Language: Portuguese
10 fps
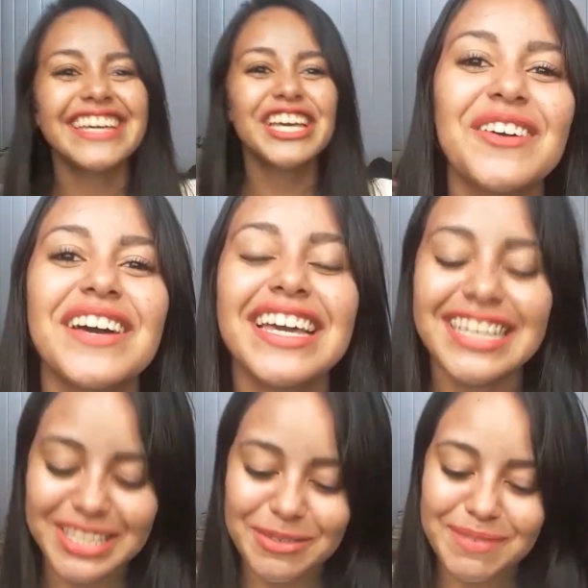Então é
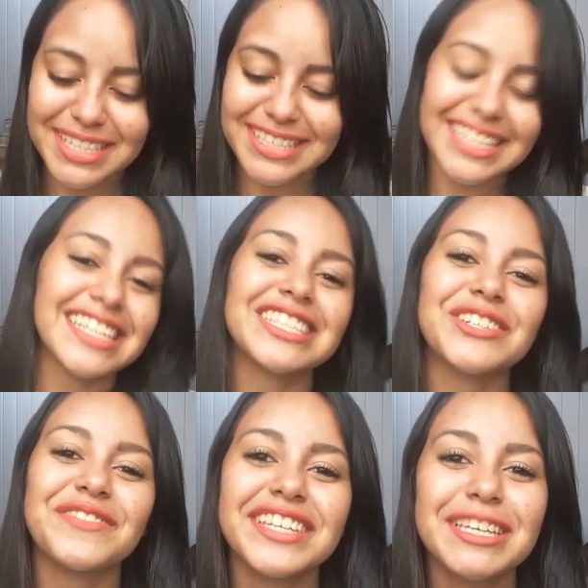isso, minhas lindas.
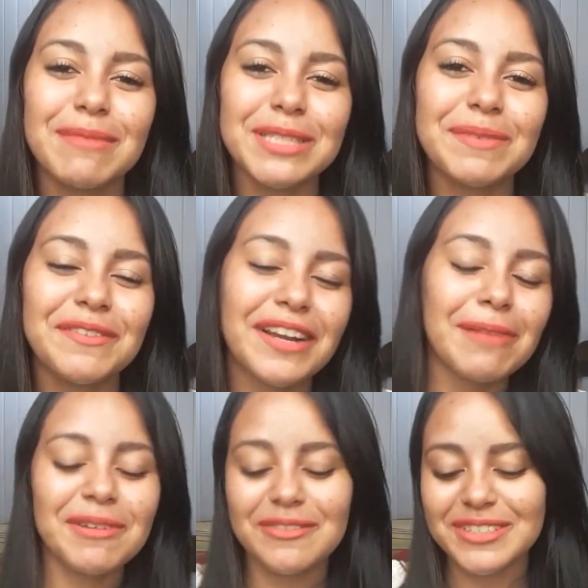Eu vim aqui mais pra
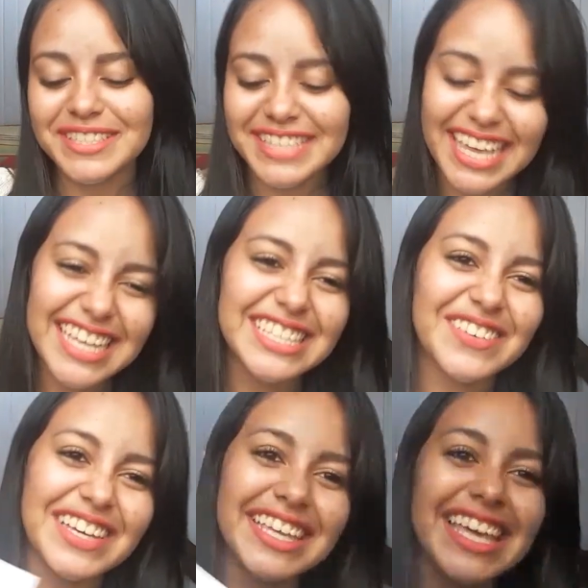falar pra vocês
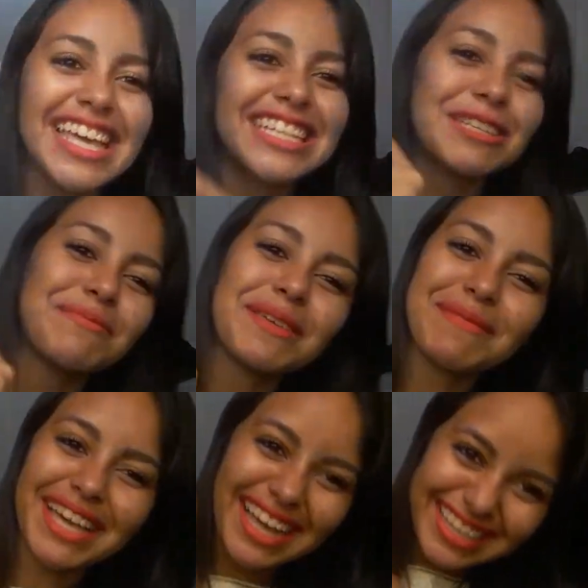que eu ganhei e recebi a
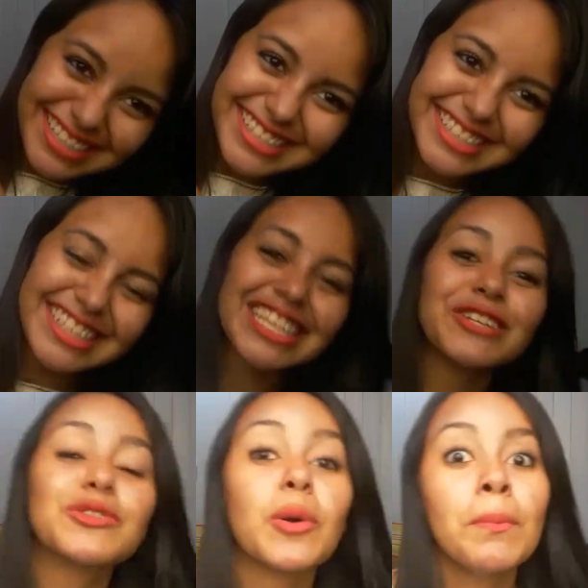minha cartinha,
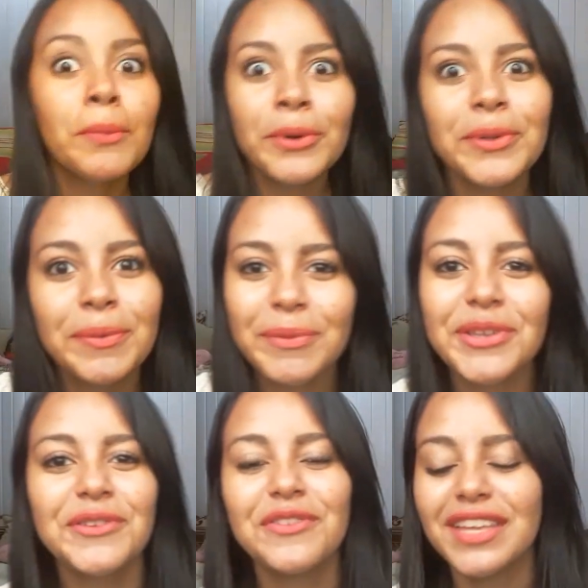que eu tô muito,
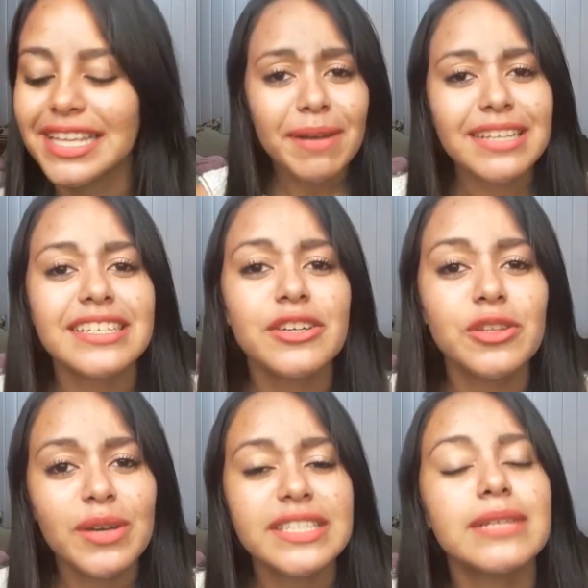muito feliz. Pra dizer que eu
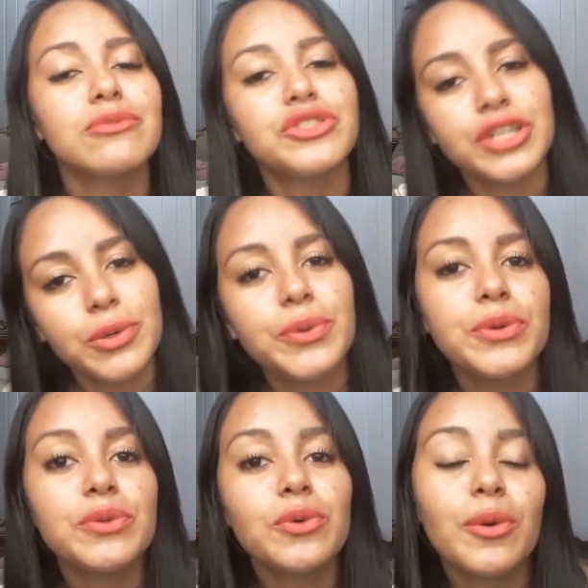não recebo dinheiro com o
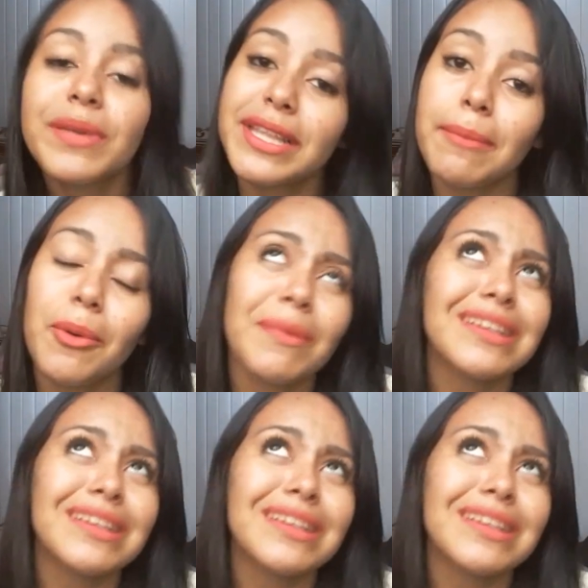YouTube, tá bom?